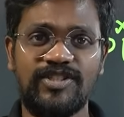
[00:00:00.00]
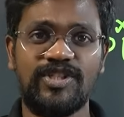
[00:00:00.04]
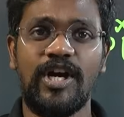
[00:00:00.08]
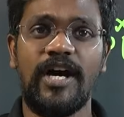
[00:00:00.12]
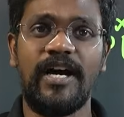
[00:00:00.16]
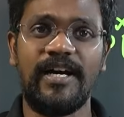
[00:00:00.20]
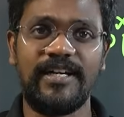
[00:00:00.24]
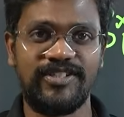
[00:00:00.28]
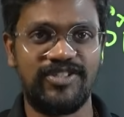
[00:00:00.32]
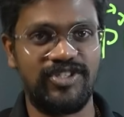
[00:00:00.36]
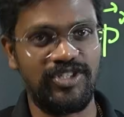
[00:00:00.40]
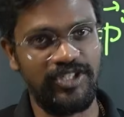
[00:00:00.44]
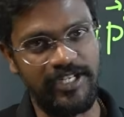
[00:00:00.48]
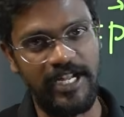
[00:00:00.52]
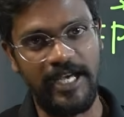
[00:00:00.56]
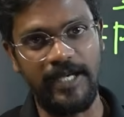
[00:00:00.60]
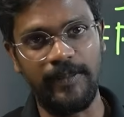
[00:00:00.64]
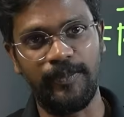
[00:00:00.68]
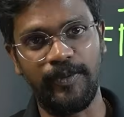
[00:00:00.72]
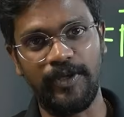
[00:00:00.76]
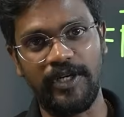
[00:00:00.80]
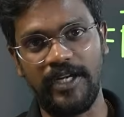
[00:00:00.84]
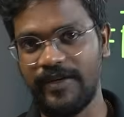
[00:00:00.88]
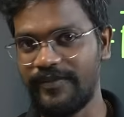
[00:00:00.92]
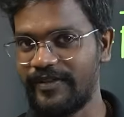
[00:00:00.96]
சார்ஜ்
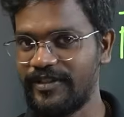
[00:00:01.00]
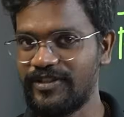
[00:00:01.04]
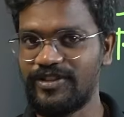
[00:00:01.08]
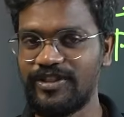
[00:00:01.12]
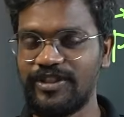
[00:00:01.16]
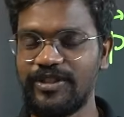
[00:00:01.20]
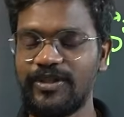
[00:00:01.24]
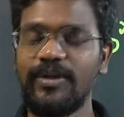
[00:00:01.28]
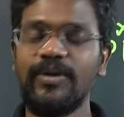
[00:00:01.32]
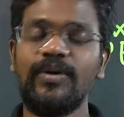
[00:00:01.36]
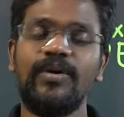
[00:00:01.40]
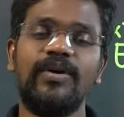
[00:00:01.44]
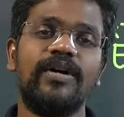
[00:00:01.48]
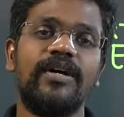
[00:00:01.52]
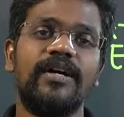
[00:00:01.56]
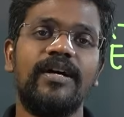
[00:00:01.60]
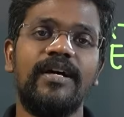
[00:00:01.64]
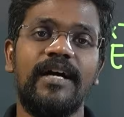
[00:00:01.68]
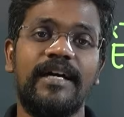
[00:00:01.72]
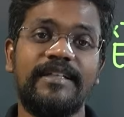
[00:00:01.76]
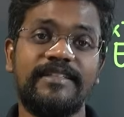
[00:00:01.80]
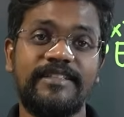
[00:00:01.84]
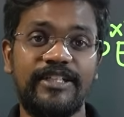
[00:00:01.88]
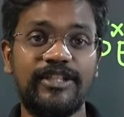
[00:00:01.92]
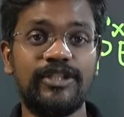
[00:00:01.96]
டைபோல்னாவே ஜீரோ
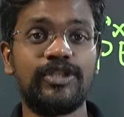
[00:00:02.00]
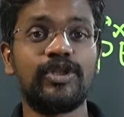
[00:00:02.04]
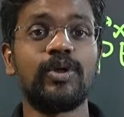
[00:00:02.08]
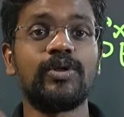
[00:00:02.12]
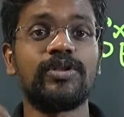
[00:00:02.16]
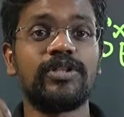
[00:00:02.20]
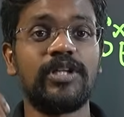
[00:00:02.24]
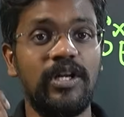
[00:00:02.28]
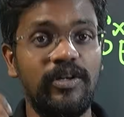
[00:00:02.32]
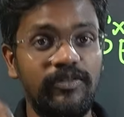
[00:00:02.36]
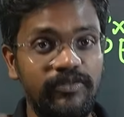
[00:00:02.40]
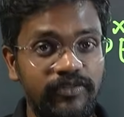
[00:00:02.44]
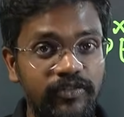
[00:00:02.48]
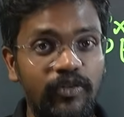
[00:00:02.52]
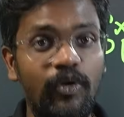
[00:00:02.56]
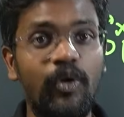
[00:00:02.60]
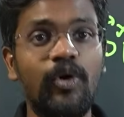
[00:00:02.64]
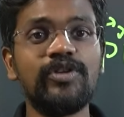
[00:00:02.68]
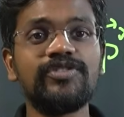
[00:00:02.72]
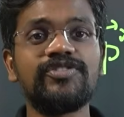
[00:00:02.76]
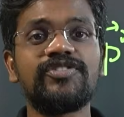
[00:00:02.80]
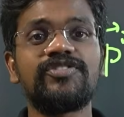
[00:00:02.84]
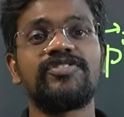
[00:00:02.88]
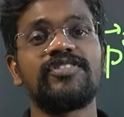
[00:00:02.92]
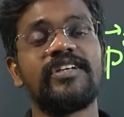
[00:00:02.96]
அண்ட் தென் டோட்டல்
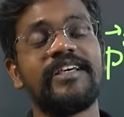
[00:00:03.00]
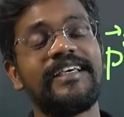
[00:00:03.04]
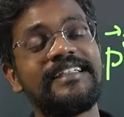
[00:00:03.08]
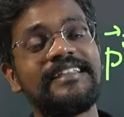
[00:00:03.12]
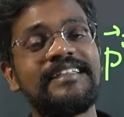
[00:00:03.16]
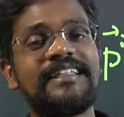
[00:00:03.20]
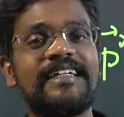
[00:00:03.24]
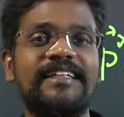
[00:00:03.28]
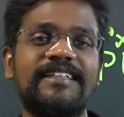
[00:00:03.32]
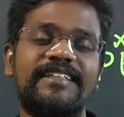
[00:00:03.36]
ஃபோர்ஸ் இந்த